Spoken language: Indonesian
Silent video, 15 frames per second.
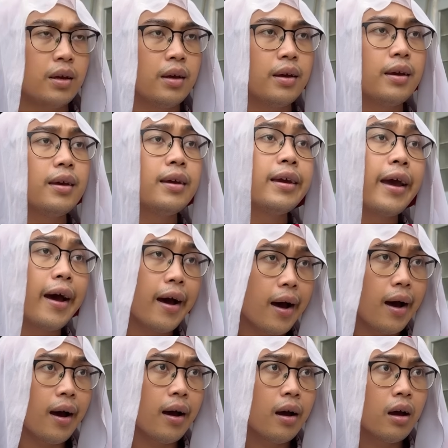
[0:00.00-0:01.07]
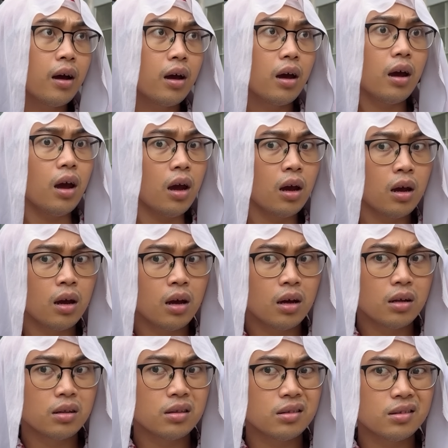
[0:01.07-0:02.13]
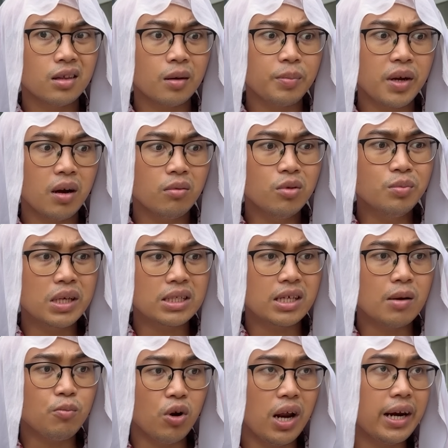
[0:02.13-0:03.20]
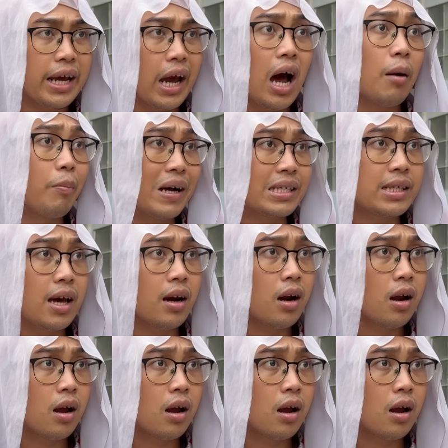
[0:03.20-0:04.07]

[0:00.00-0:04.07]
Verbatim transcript: Iya. Eh, tapi kamu biasanya pulang naik apa, Sar?